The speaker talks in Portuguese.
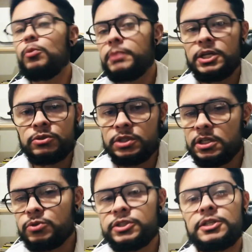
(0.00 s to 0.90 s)
o medo
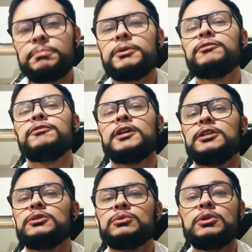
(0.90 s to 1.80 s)
de não ser
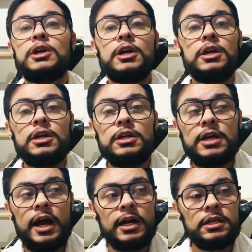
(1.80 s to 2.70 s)
perfeito.
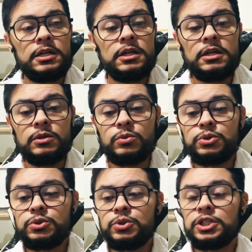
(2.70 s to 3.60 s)
E aí o
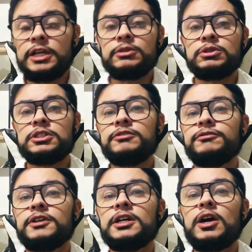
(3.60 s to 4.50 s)
sujeito se
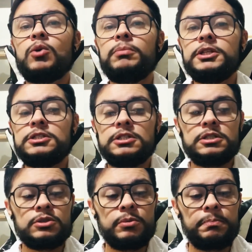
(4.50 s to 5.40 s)
vê
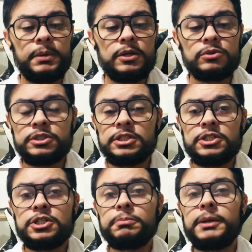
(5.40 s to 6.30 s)
acometido pelo
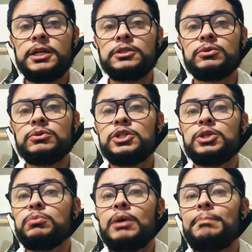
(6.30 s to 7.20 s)
sentimento
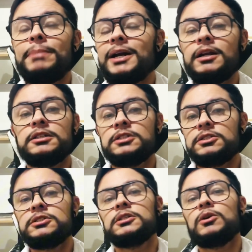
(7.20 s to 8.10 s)
de uma
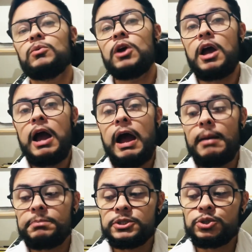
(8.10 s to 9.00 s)
paralisação.
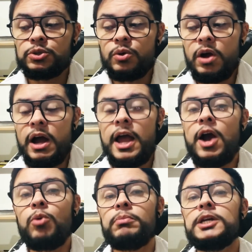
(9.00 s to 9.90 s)
A pessoa
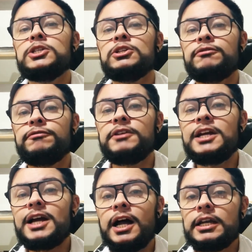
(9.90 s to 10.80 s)
realmente
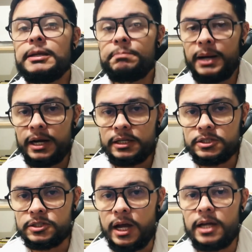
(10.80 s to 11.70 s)
fica ali
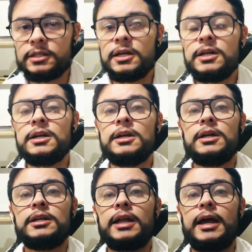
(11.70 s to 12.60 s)
paralisada,
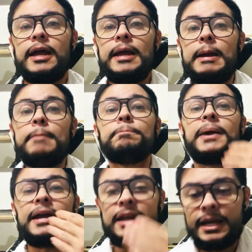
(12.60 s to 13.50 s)
né?
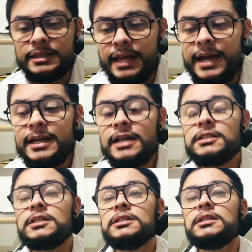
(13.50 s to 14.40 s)
Pela ideia
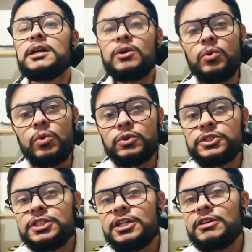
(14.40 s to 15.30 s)
de não
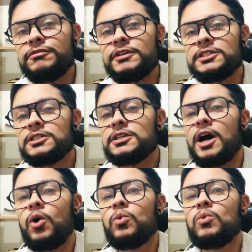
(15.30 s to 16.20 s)
conseguir fazer
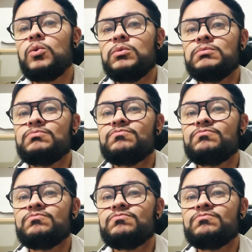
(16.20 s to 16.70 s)
algo